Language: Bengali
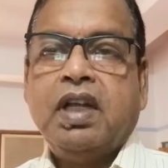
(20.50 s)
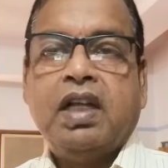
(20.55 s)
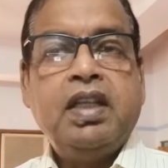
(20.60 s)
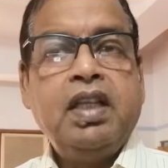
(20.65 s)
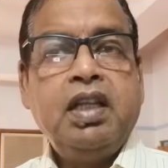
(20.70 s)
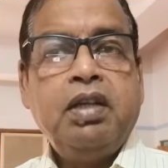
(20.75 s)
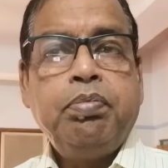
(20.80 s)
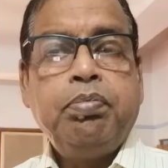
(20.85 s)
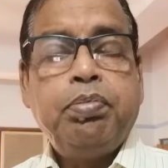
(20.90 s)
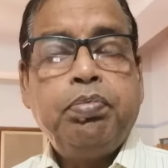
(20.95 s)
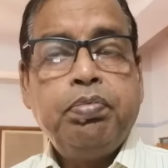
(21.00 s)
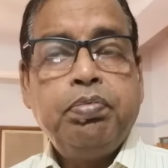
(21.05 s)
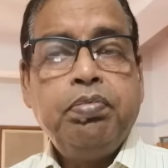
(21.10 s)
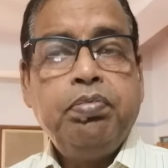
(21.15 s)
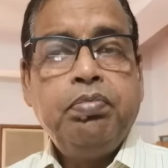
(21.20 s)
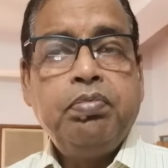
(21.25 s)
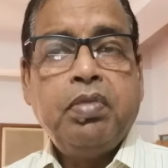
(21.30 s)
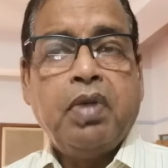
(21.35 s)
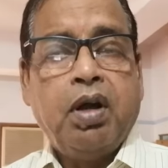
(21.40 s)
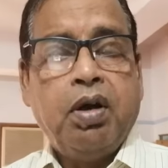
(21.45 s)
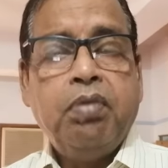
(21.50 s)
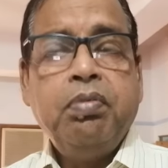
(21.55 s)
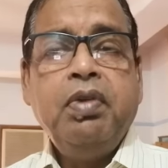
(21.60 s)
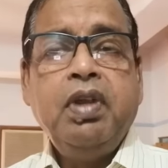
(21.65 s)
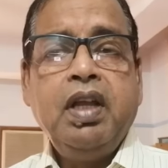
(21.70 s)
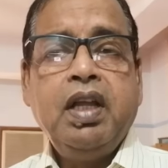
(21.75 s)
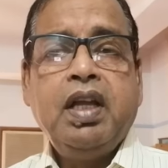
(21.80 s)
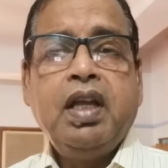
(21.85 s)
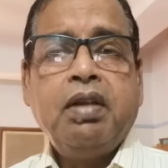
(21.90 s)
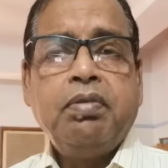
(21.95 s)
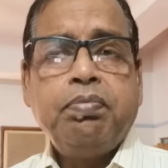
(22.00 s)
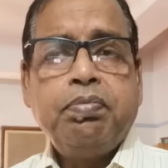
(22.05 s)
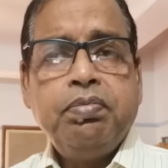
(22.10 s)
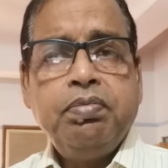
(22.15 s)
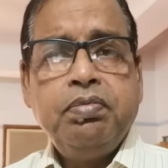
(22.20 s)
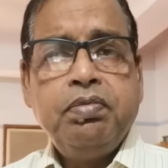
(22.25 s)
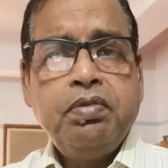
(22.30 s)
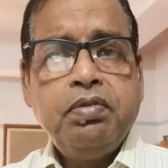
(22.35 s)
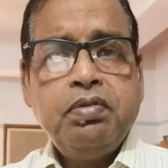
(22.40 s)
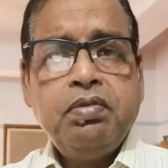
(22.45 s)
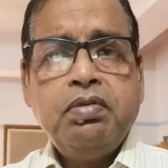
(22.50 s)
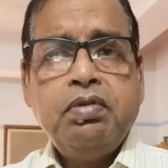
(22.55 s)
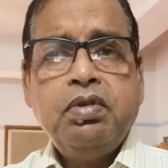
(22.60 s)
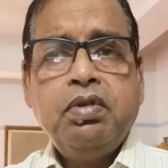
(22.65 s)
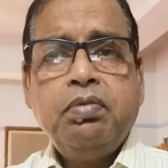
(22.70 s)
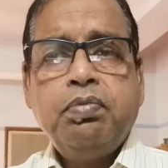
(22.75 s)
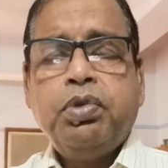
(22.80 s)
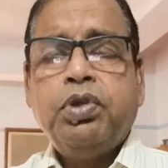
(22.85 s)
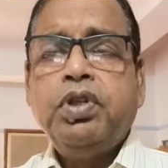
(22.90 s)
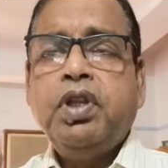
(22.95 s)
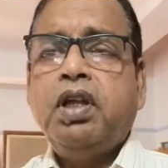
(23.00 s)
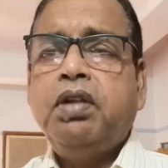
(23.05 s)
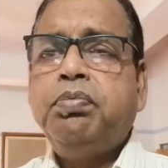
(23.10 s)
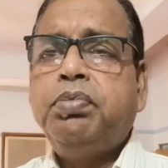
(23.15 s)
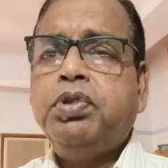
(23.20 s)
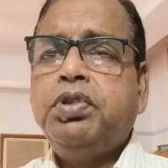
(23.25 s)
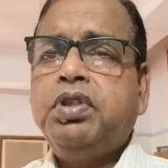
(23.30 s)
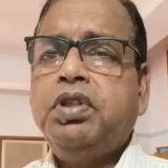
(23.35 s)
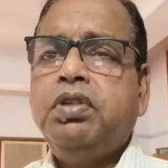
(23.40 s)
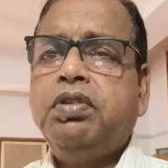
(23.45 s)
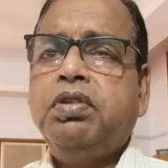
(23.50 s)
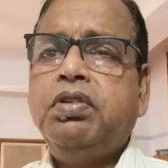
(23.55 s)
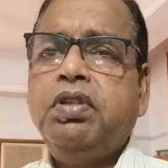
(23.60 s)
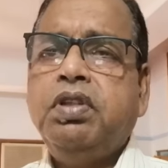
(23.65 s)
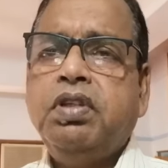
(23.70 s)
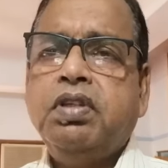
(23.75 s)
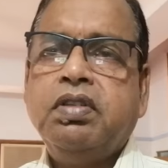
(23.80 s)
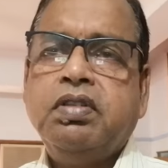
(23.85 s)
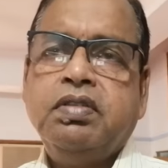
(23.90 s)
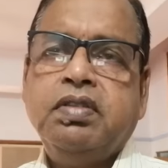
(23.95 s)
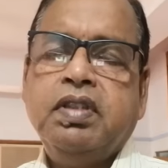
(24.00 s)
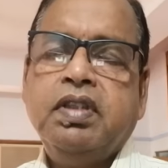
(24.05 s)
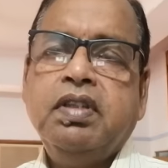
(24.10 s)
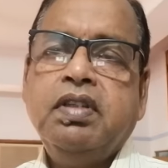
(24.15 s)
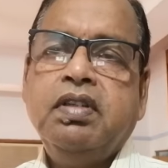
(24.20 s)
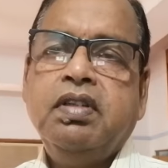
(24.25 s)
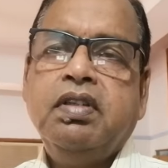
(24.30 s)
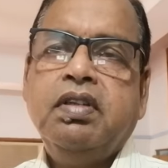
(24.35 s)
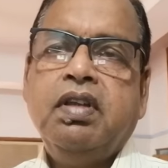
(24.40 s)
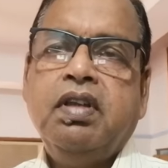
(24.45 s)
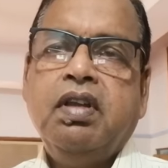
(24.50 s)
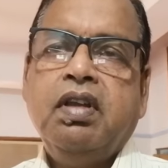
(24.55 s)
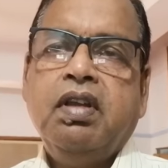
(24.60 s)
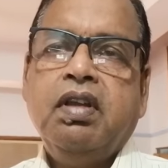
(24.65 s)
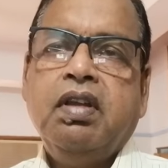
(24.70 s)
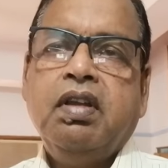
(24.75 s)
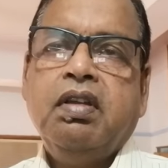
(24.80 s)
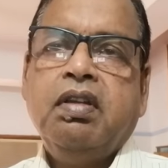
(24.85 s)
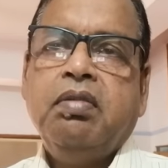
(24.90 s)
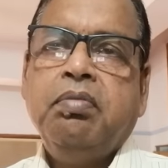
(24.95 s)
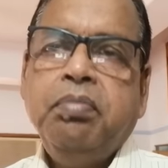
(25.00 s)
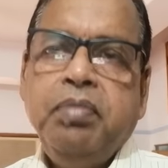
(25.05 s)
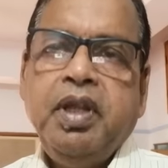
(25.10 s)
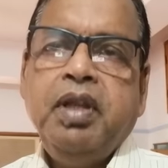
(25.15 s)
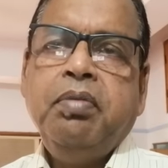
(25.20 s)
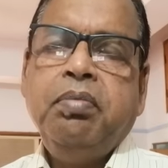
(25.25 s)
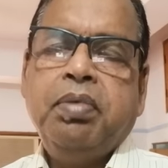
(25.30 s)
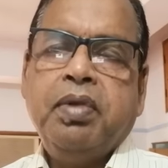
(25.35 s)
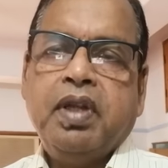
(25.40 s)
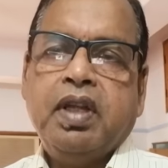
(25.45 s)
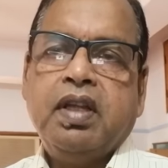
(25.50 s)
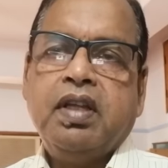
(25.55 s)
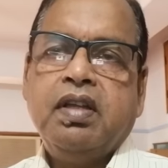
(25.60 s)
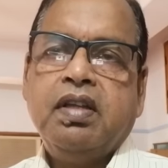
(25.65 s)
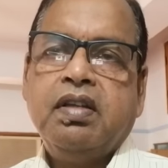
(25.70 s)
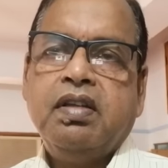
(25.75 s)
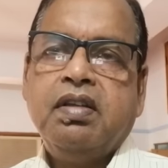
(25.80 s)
তাদের আওয়ামী লীগের প্রধান প্রতিদ্বন্দ্বী হচ্ছে বিএনপি